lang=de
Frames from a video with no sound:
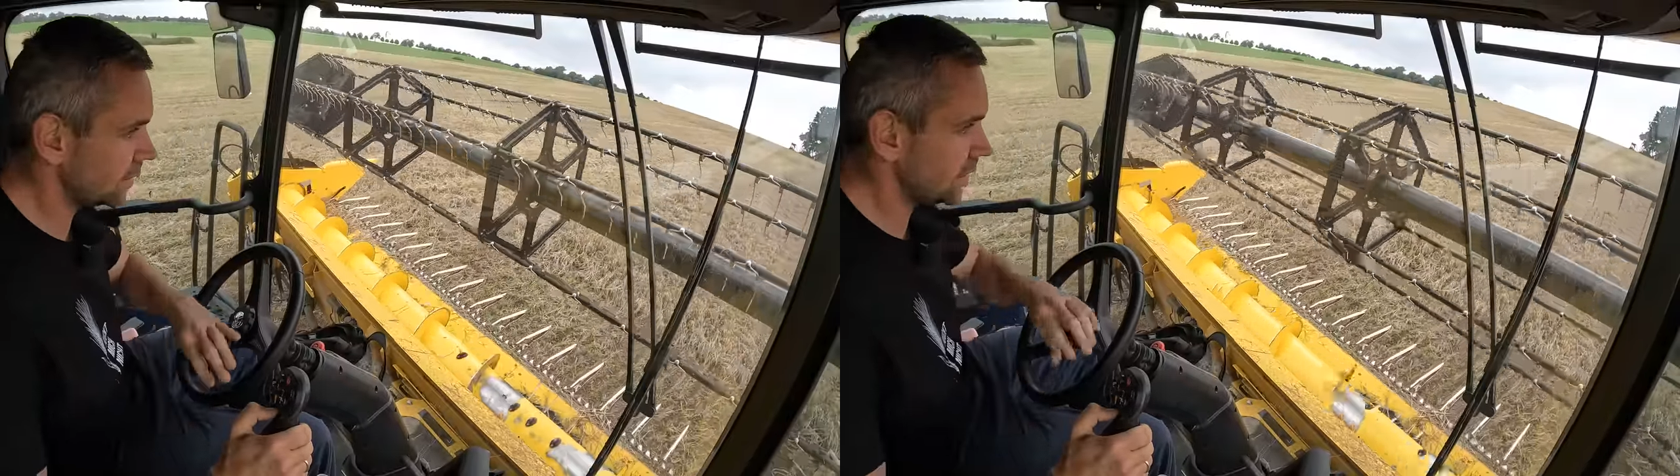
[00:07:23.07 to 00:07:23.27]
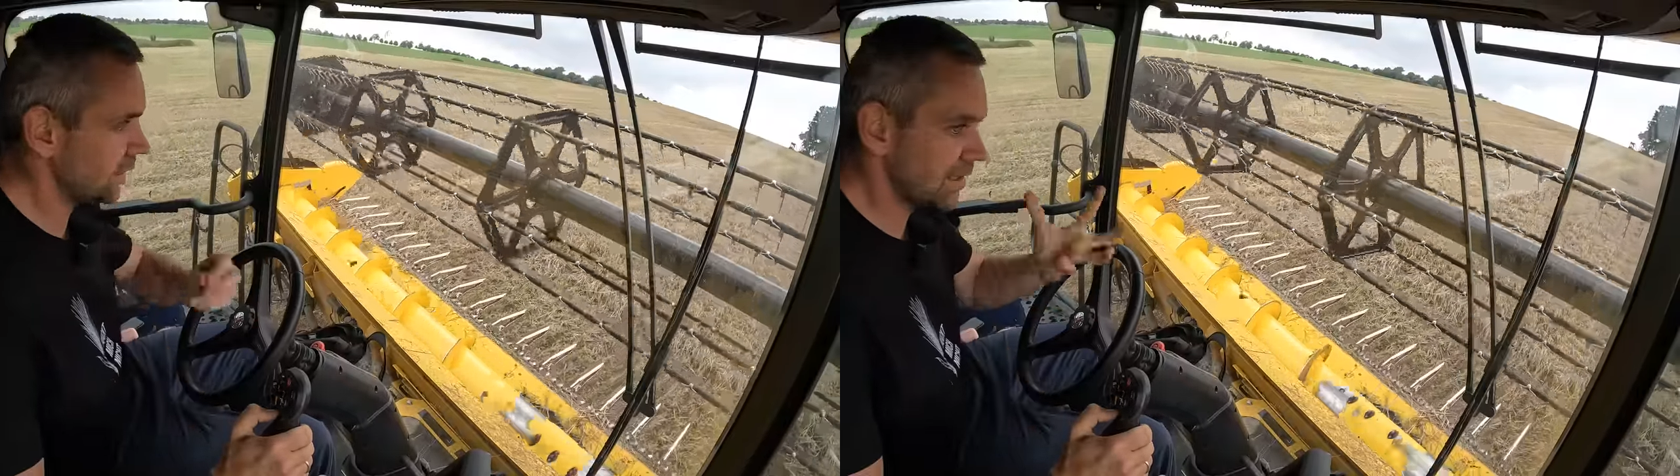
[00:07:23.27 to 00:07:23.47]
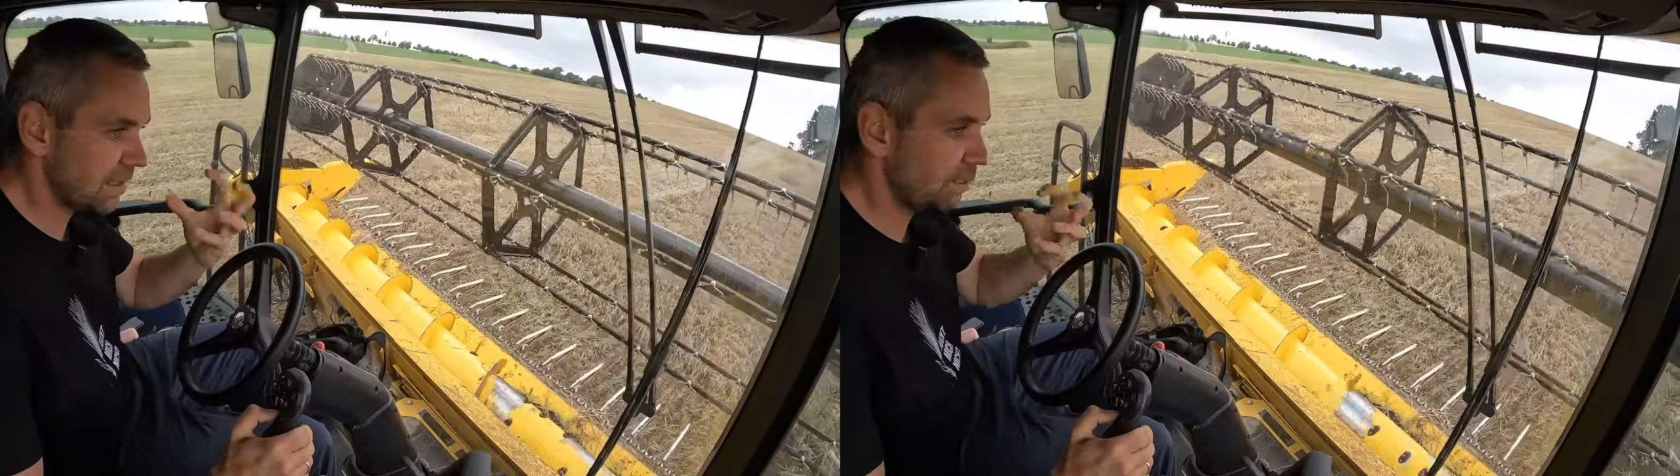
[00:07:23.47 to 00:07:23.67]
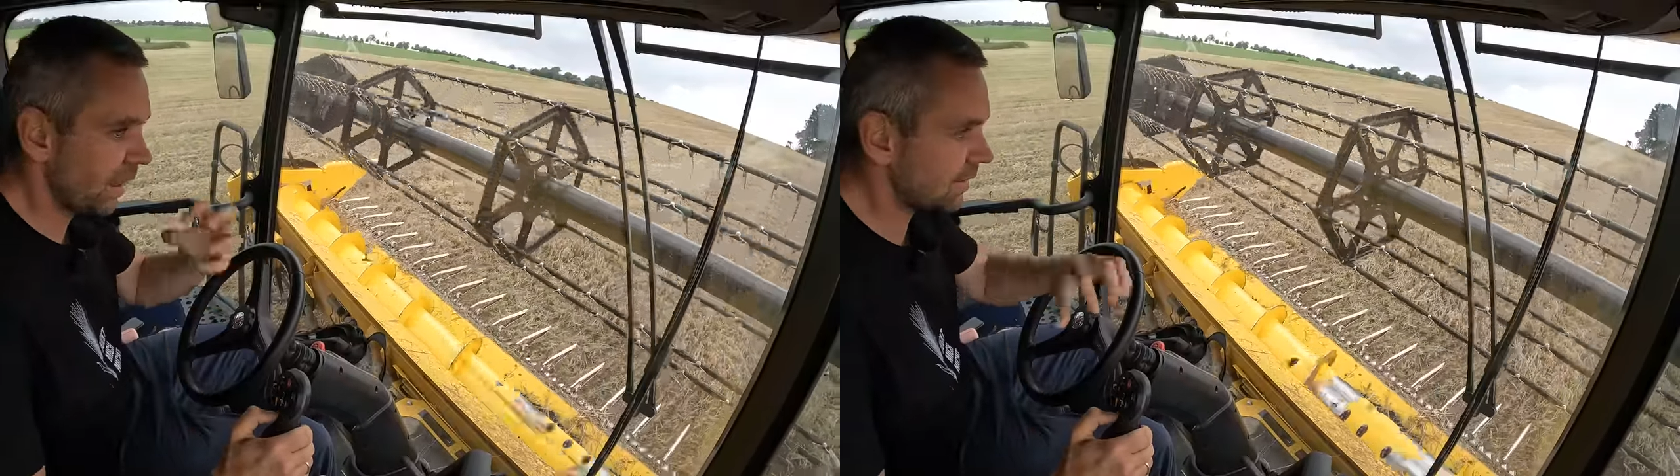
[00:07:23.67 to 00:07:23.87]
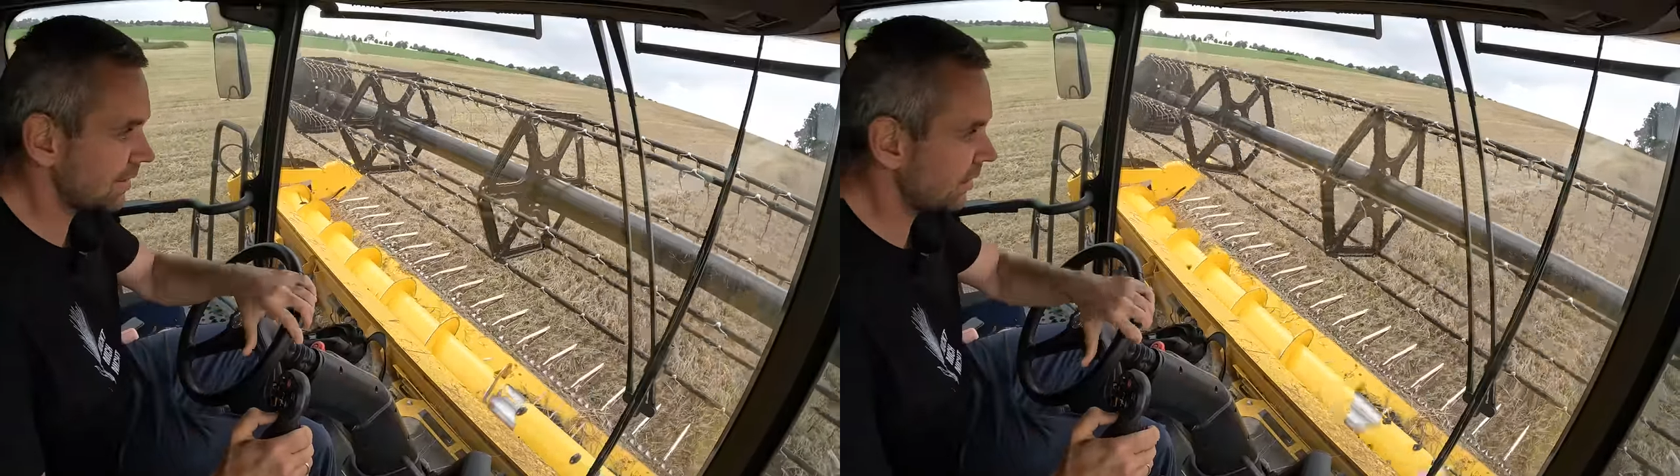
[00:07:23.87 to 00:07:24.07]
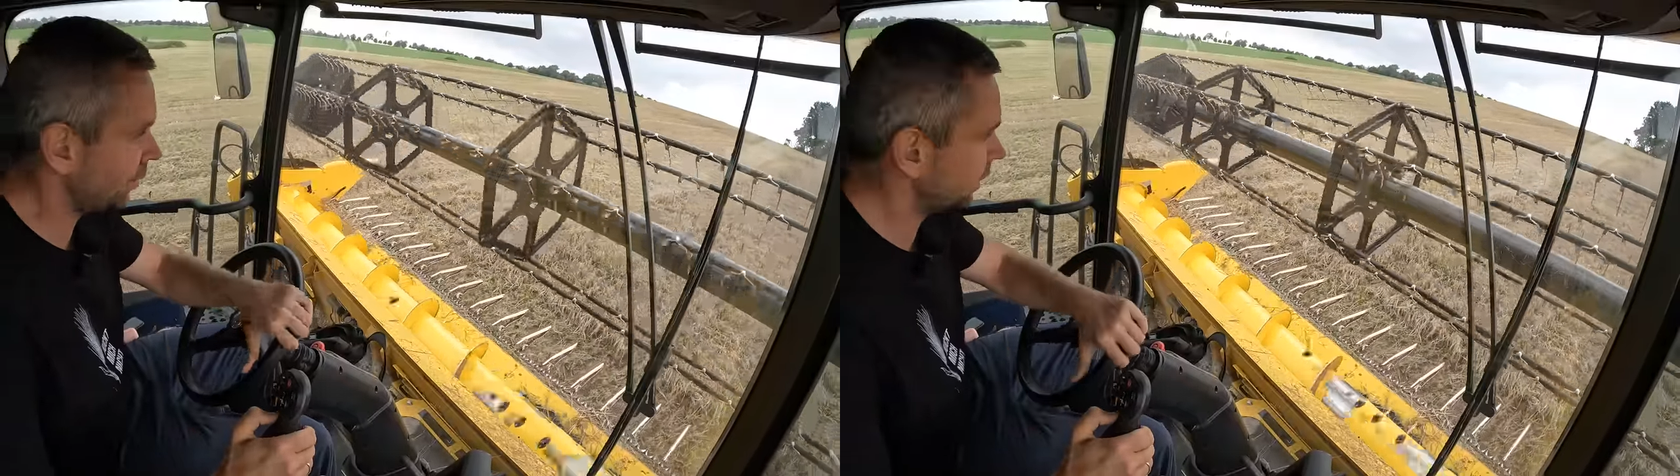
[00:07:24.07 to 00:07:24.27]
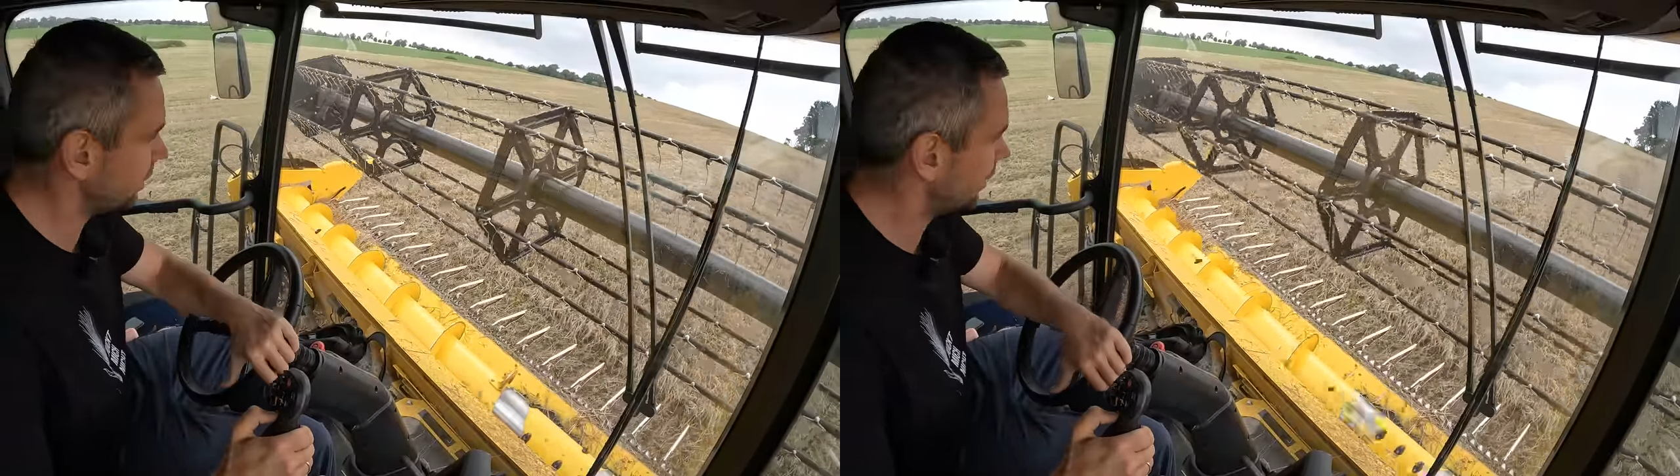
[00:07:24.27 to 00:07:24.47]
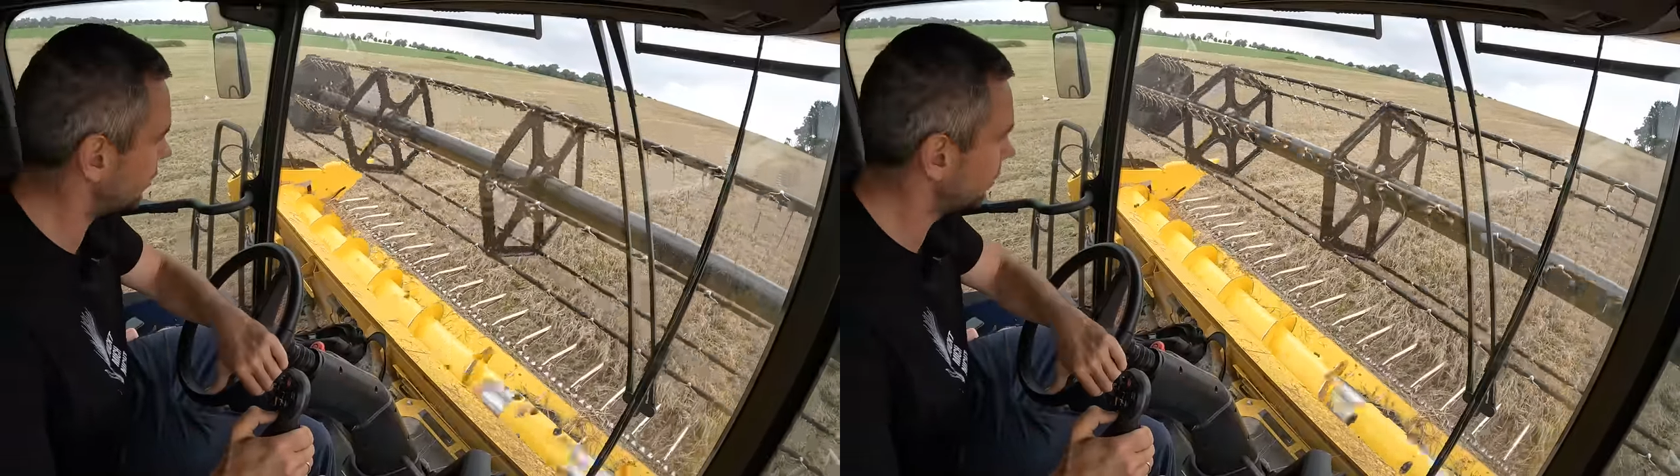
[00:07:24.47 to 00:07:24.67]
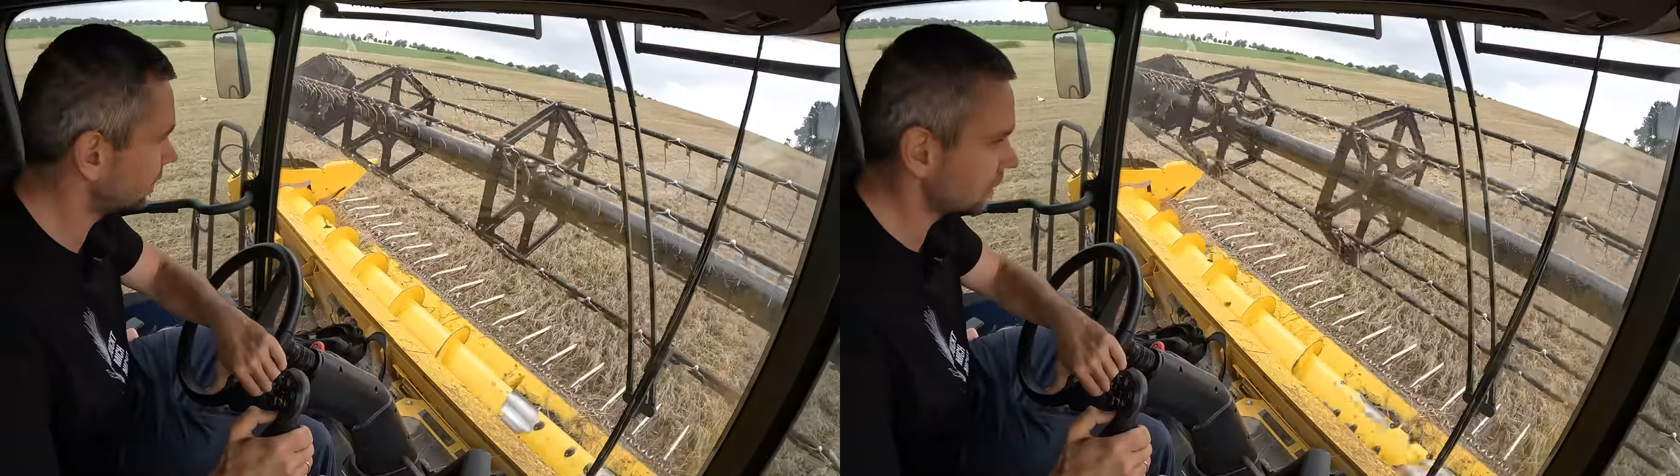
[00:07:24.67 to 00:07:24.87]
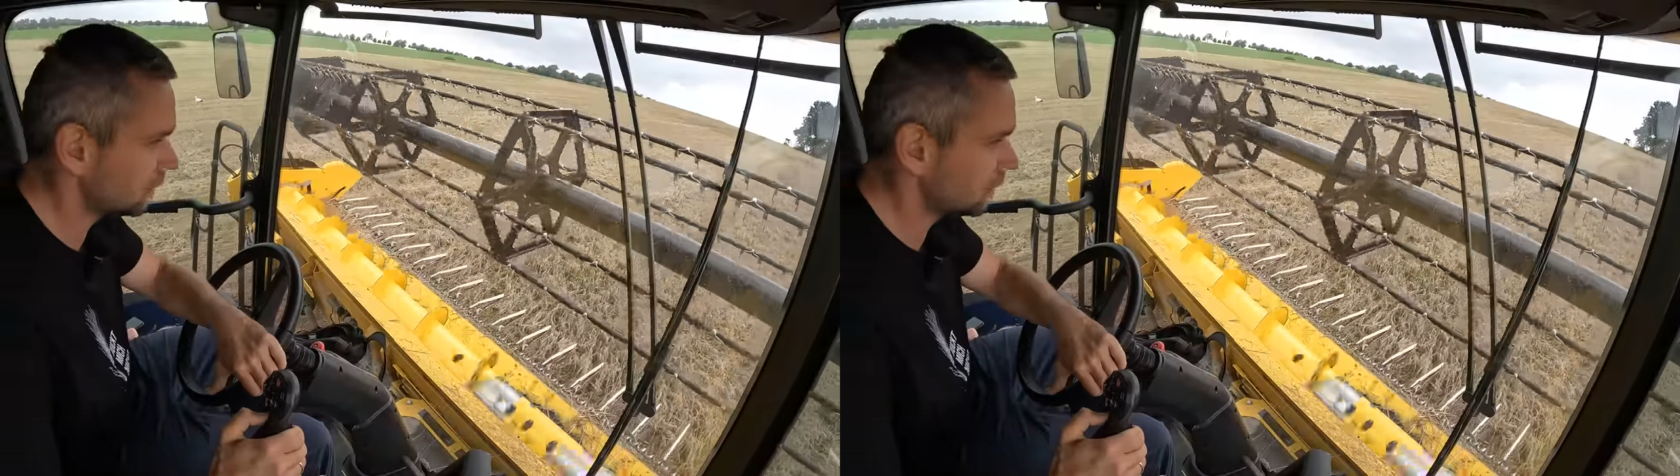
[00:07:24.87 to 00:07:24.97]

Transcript: Das heißt, die backst auch richtig gut.